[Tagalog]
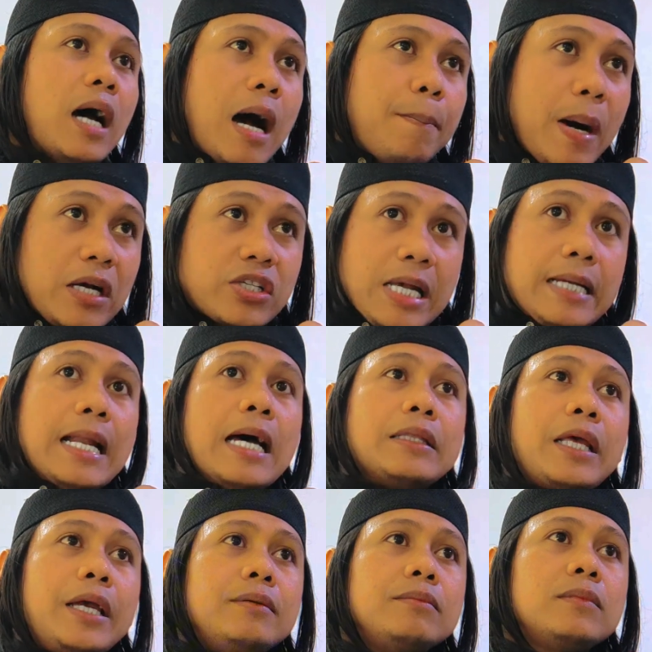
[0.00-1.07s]
ang paksa
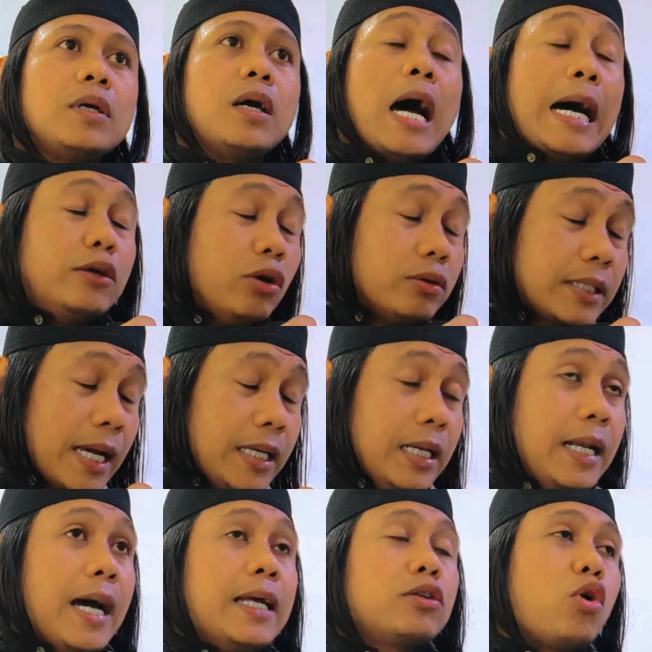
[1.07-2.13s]
natin, anong
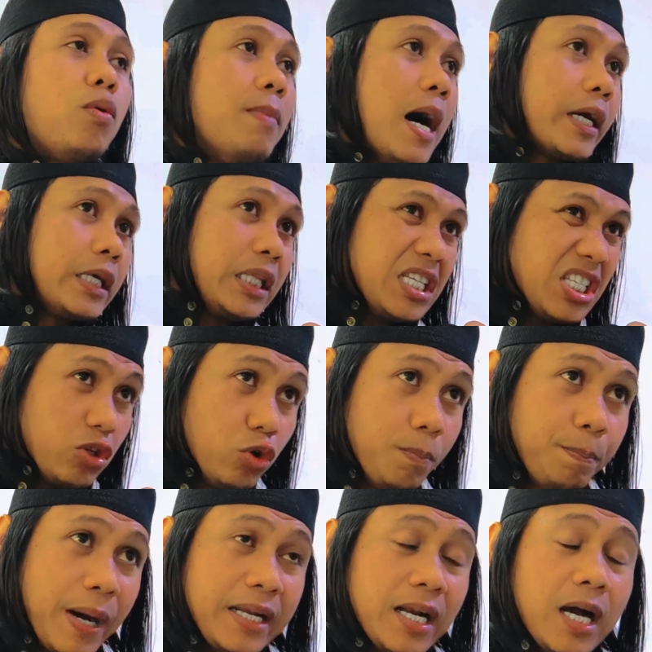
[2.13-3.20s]
dahilan kung bakit
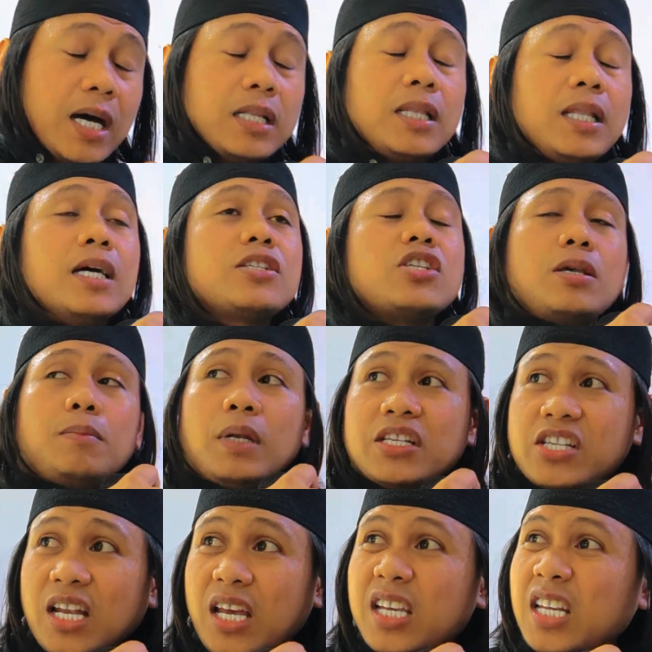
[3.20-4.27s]
isinumpa ng Allah si
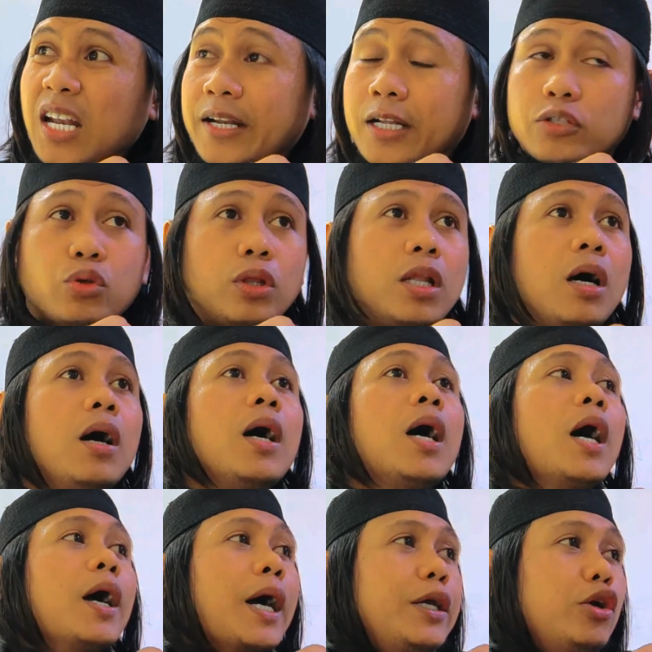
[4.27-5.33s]
Iblis alayhi
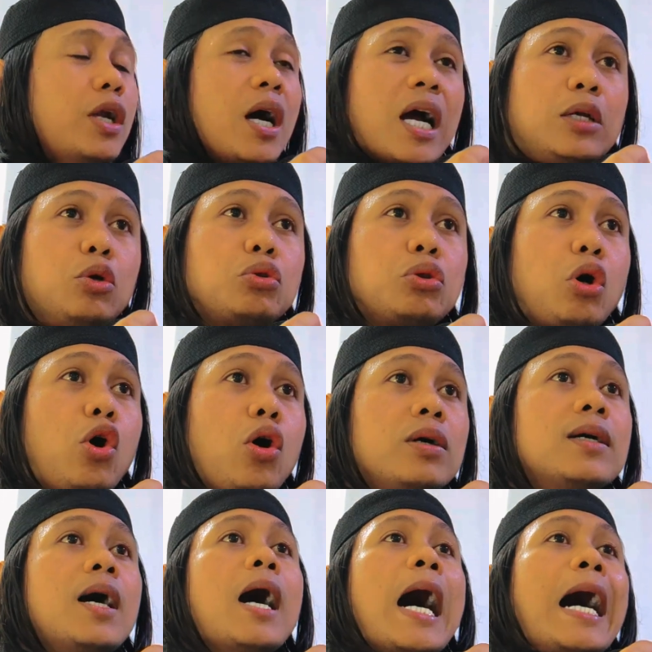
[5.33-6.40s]
lanatullah. Ngayon ang
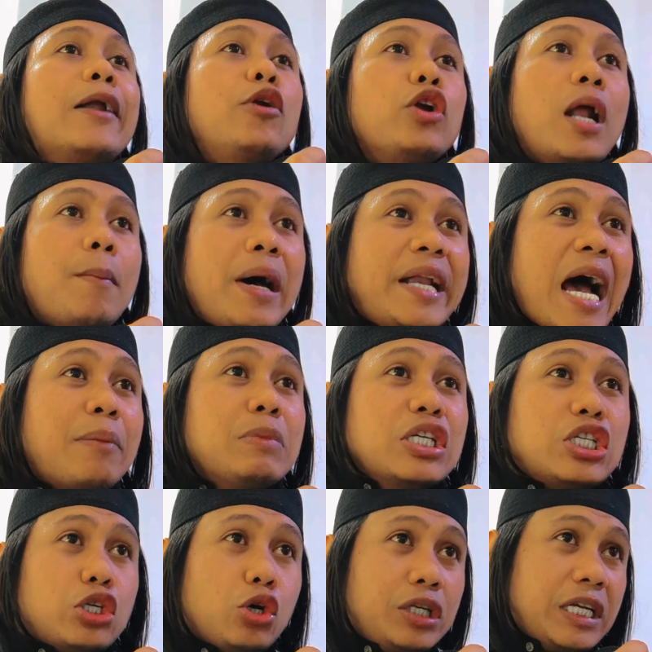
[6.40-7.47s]
kadugtong, ano naman ang
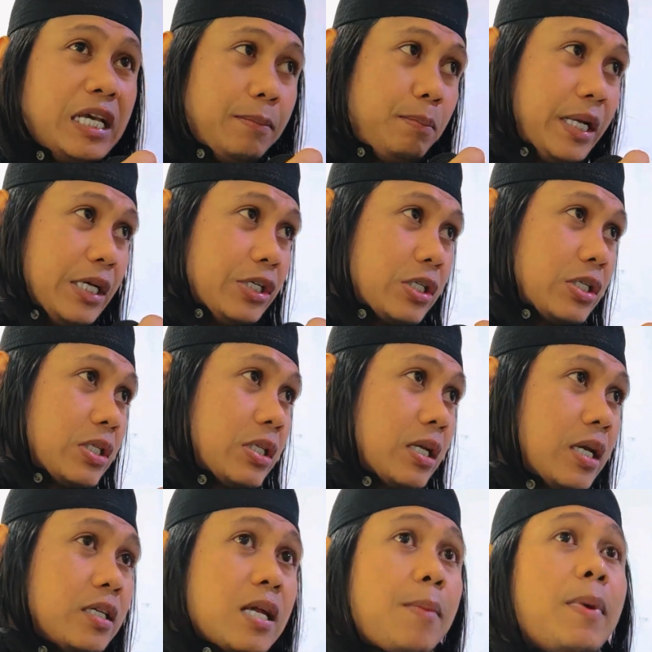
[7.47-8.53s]
misyon ni Iblis
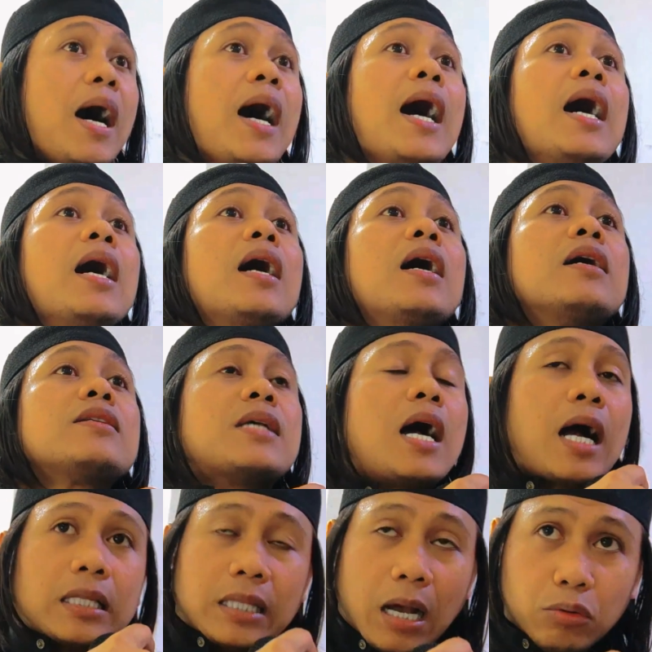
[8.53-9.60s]
sa mga
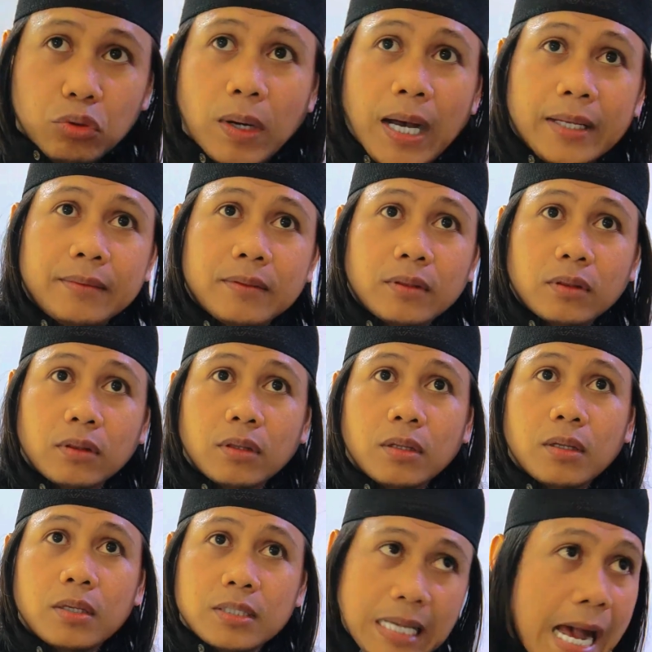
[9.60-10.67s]
sangkatauhan
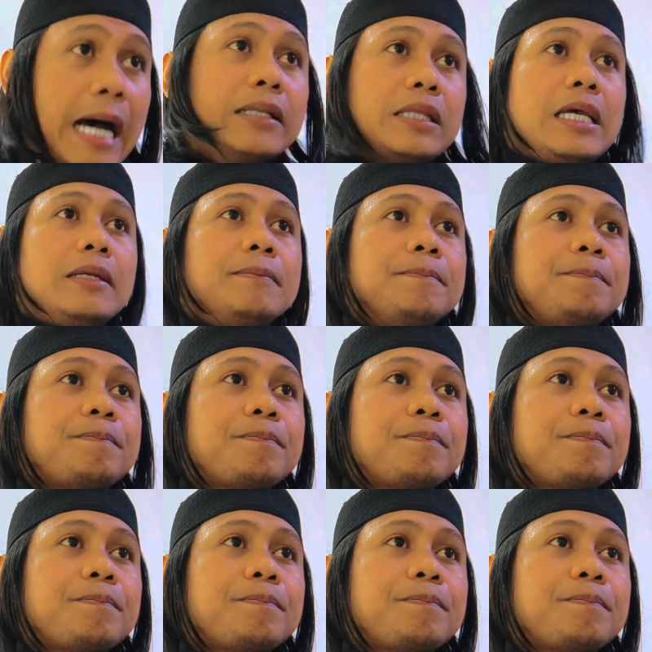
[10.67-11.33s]
sa atin.